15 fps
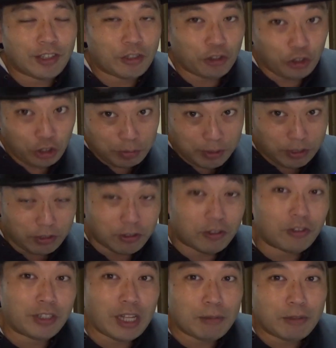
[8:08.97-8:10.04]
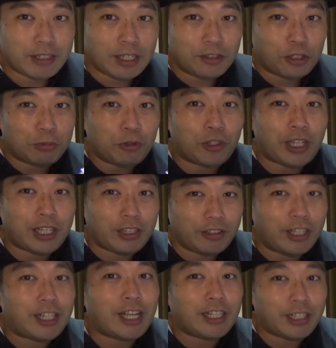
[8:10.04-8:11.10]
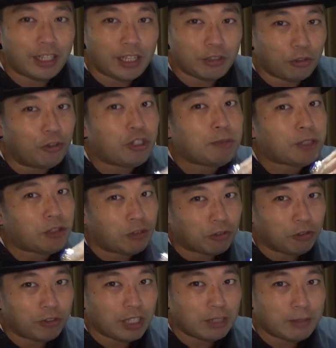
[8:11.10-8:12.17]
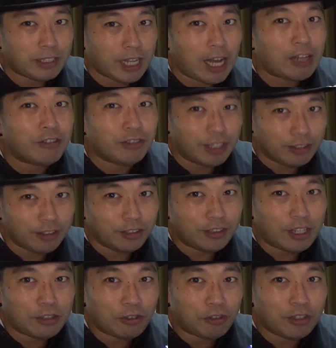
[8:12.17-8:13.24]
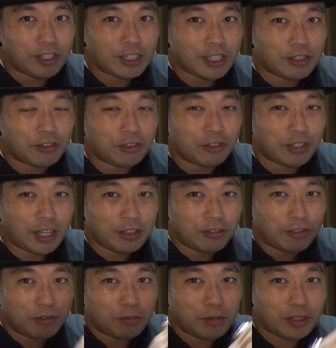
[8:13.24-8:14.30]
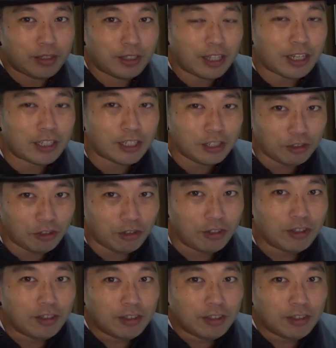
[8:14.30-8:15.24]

あのオルビットのコーナーもちゃんと設けてくれてあってねそうオルビットのコーナーまだあるんですでそこにちゃんとあの7人の